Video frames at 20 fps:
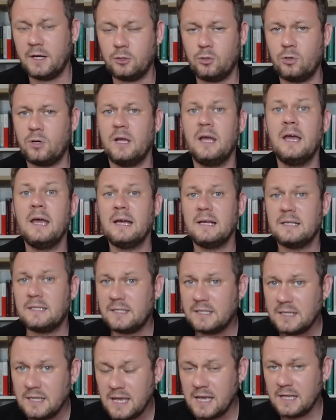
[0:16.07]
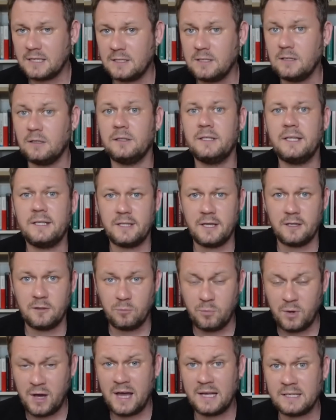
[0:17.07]
который съездил на
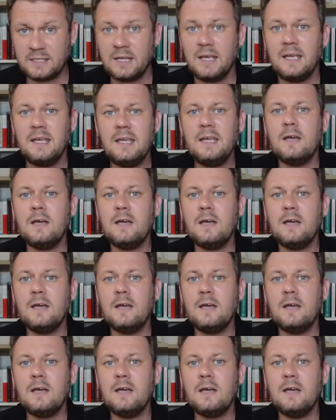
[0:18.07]
Донбасс